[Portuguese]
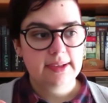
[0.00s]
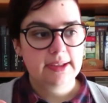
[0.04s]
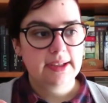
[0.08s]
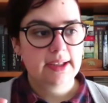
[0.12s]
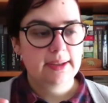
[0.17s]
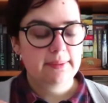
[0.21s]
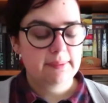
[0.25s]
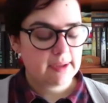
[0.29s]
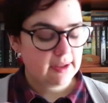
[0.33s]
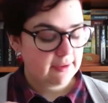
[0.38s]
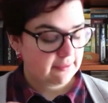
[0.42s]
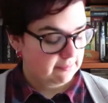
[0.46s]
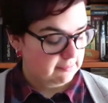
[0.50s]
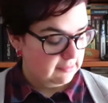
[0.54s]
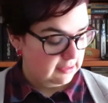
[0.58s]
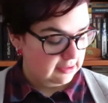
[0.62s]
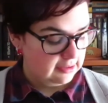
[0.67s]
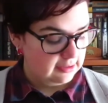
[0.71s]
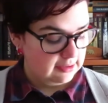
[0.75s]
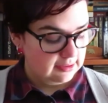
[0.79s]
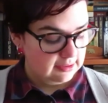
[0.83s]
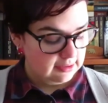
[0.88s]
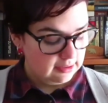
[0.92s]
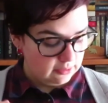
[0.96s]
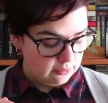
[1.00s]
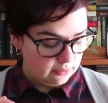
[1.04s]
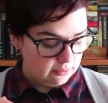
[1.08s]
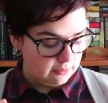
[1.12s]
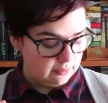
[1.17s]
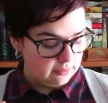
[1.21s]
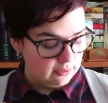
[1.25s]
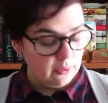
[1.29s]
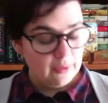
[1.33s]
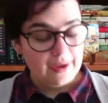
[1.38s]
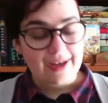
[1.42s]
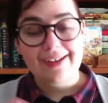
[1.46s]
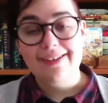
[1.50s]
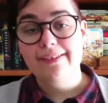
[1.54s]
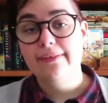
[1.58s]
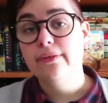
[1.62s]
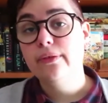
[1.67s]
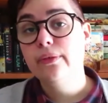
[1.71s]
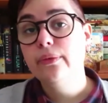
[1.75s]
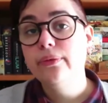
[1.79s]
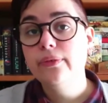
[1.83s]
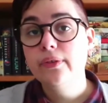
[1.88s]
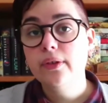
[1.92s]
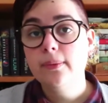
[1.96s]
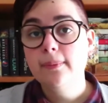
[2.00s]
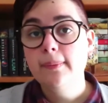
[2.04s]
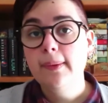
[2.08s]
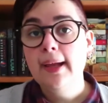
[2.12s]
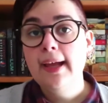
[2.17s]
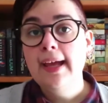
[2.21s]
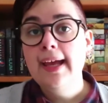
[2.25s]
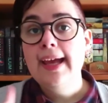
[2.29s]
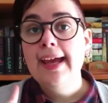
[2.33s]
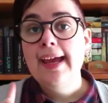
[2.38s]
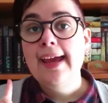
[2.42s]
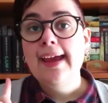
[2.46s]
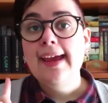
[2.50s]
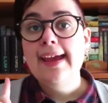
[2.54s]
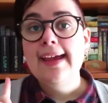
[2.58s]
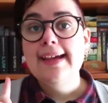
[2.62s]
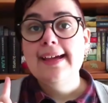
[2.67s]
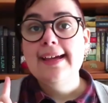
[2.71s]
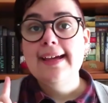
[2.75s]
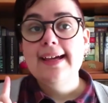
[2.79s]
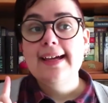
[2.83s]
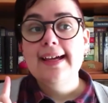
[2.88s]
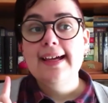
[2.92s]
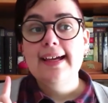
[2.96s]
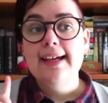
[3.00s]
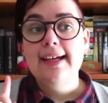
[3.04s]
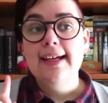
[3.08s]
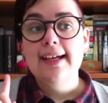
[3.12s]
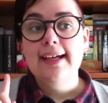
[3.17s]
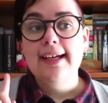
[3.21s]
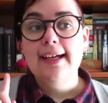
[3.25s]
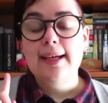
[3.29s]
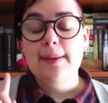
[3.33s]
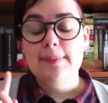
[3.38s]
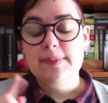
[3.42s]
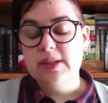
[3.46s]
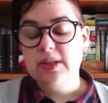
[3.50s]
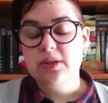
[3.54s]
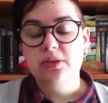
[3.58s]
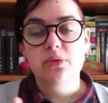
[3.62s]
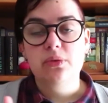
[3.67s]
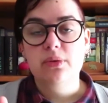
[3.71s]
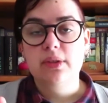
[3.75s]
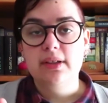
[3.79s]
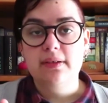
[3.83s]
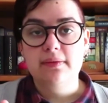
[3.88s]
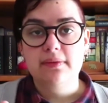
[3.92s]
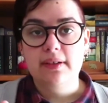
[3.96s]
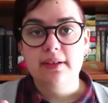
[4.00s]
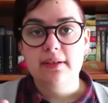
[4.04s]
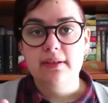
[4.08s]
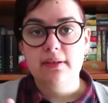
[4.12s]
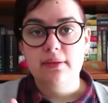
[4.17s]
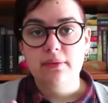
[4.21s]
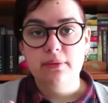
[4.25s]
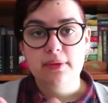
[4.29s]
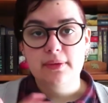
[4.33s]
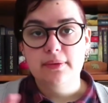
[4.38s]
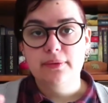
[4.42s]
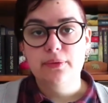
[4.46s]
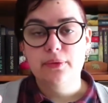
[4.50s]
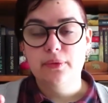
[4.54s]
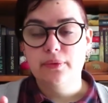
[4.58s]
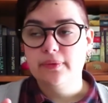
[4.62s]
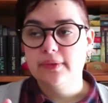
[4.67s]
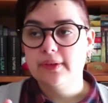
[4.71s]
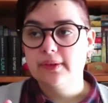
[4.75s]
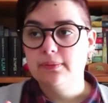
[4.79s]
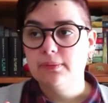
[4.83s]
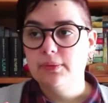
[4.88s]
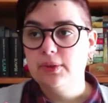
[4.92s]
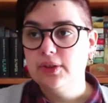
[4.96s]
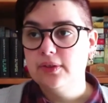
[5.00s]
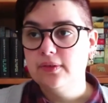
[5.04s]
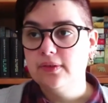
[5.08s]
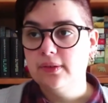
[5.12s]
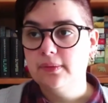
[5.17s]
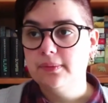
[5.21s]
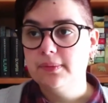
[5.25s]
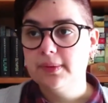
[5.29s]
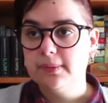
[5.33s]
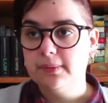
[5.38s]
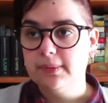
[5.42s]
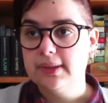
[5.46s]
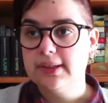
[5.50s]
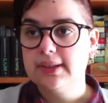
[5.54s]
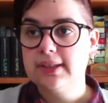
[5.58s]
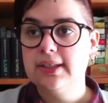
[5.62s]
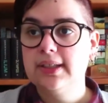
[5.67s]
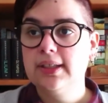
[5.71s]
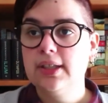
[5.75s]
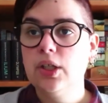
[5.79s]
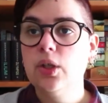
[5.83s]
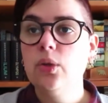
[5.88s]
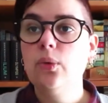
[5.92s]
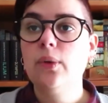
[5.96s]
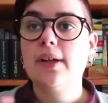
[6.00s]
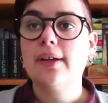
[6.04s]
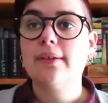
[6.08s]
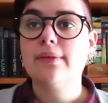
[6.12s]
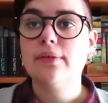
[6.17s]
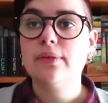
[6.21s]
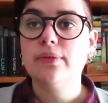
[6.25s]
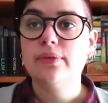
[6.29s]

Uh, brevemente. E eu não quero ir ver o filme, Apesar de eu nunca, eu nunca vou ver muitos filmes, mas eu não quero